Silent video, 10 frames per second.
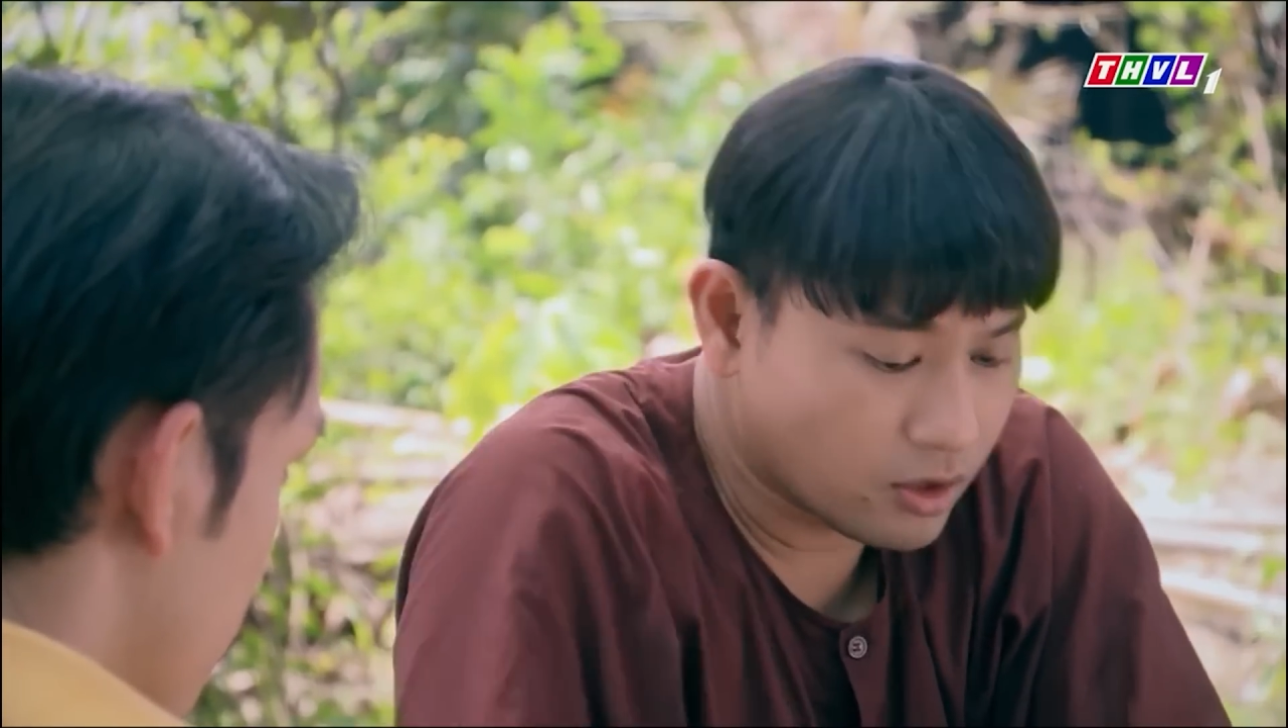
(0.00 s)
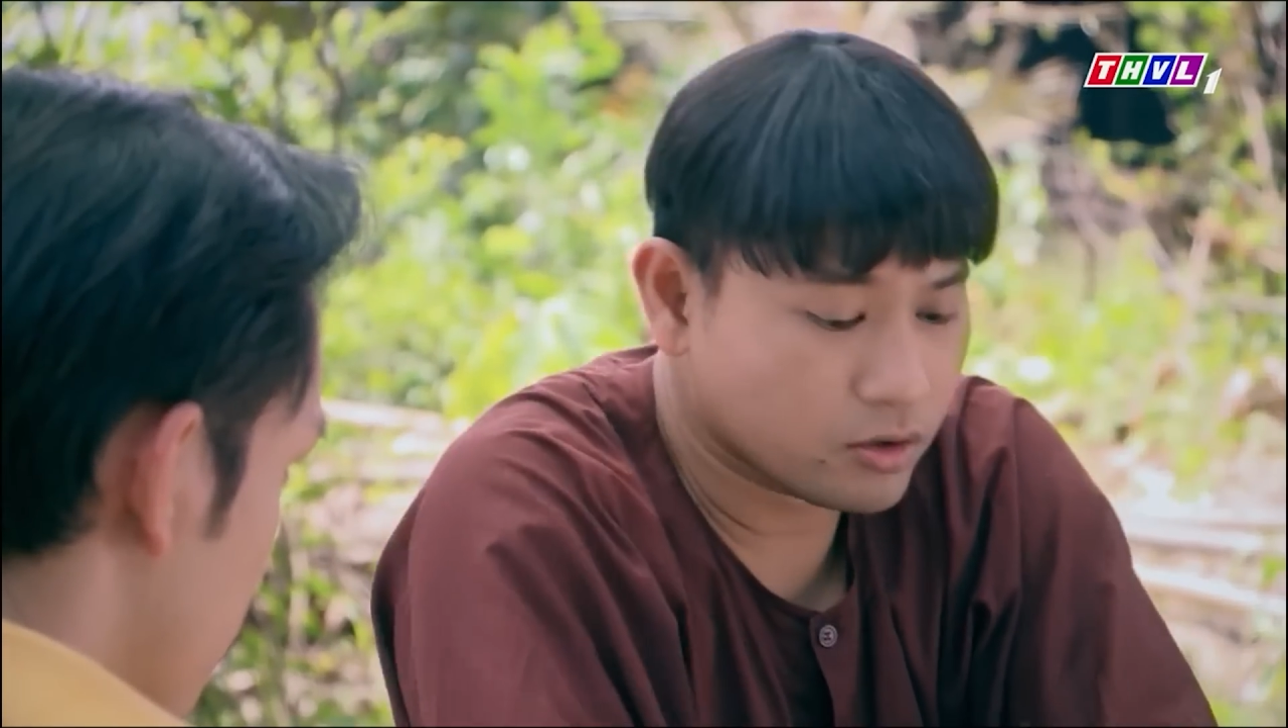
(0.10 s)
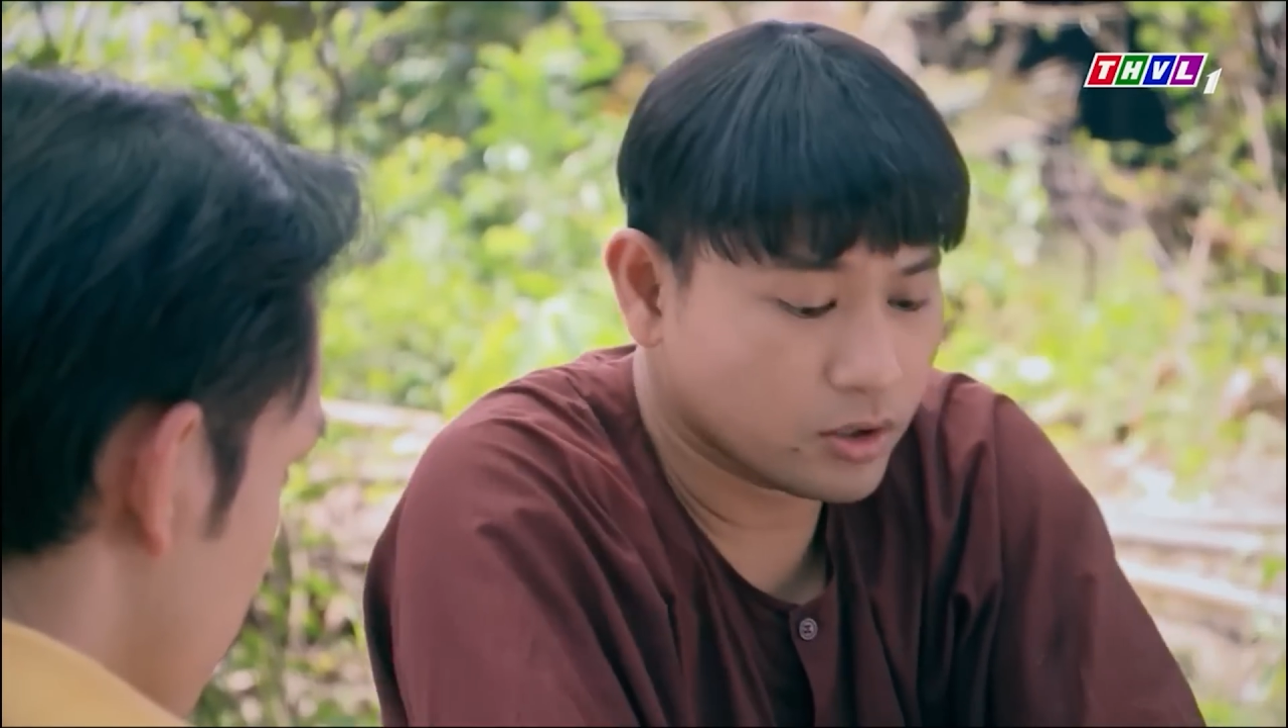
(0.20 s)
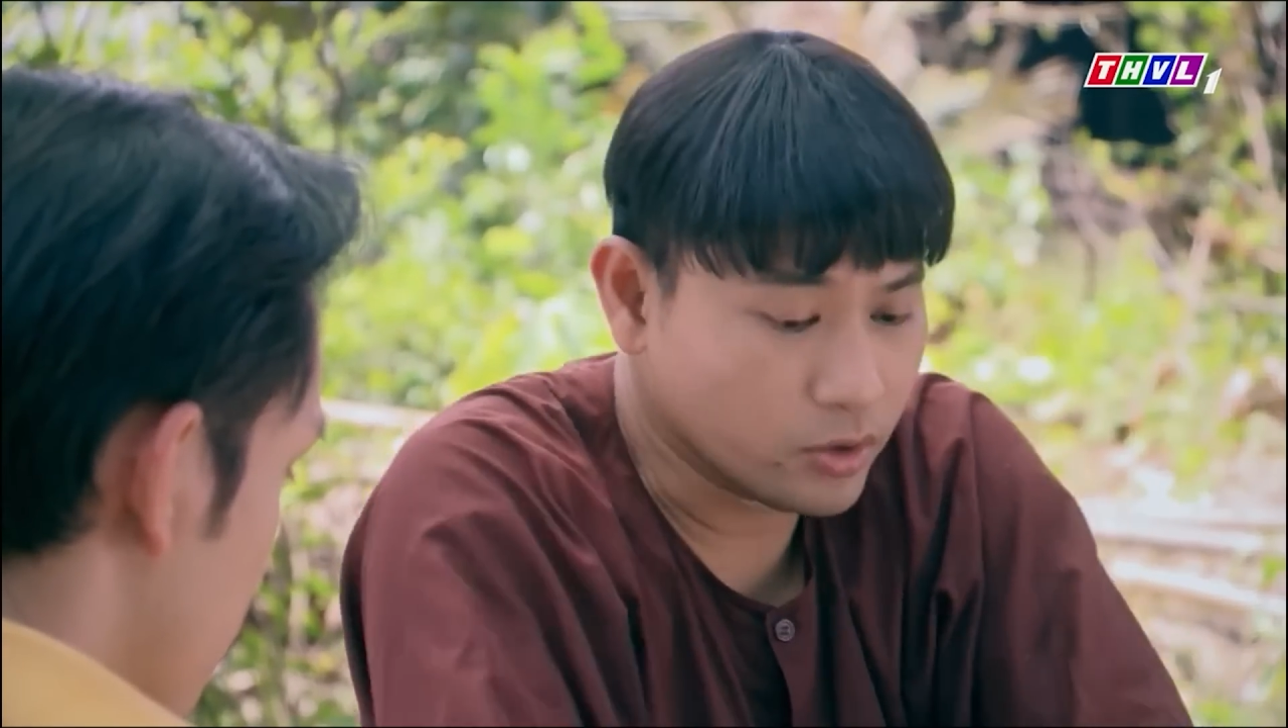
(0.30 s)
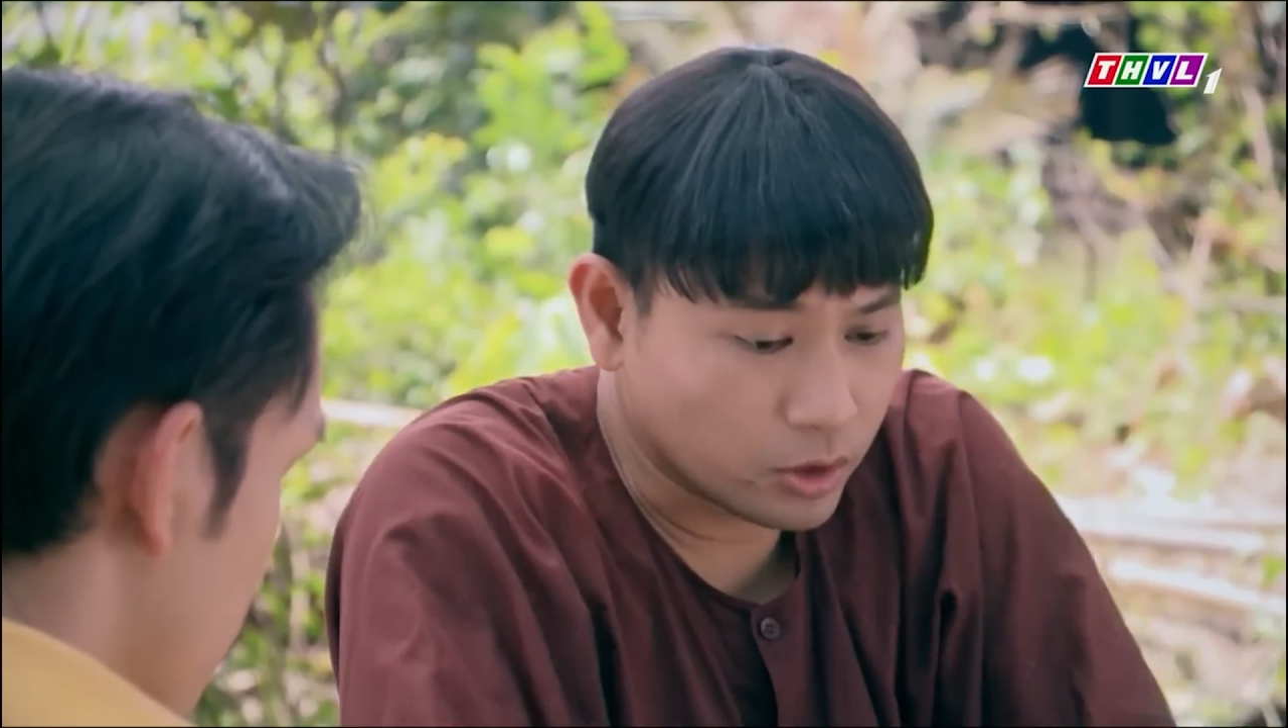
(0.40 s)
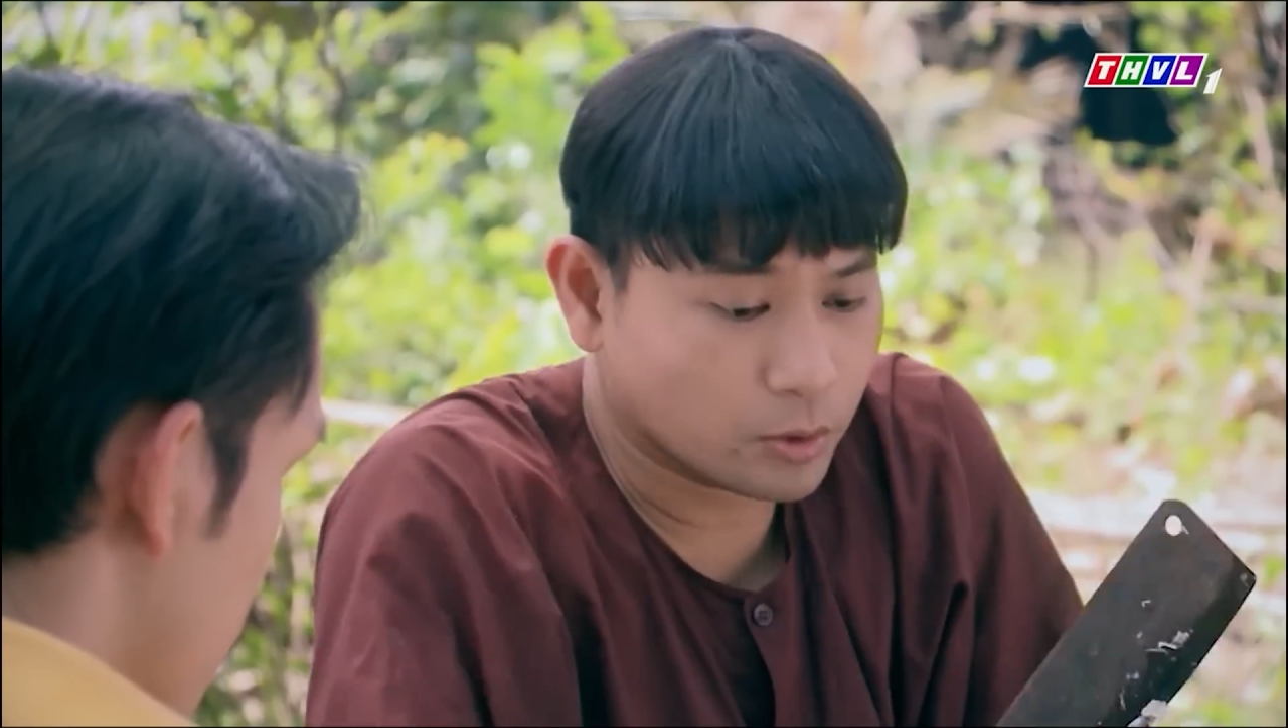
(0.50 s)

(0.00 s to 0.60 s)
con nói dở